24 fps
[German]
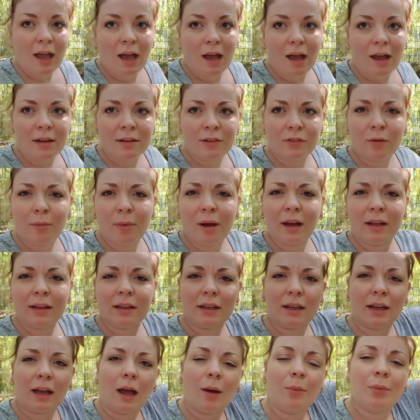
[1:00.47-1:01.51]
Also wir machen eine
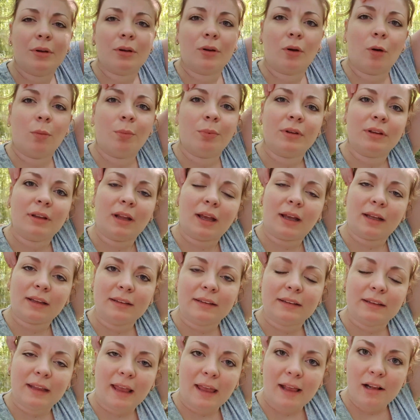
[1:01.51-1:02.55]
Krabbelgruppe nach
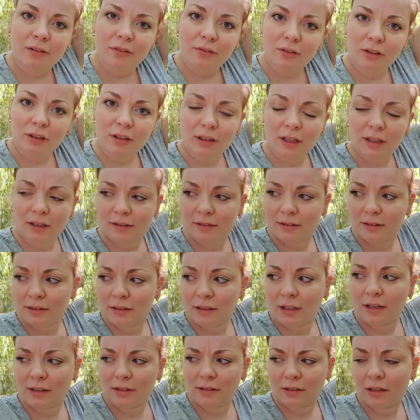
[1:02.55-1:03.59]
Delphi, nennt sich
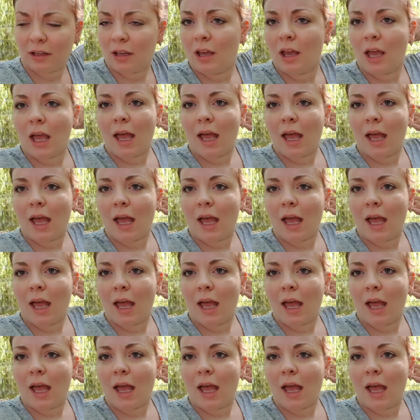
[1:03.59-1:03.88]
das.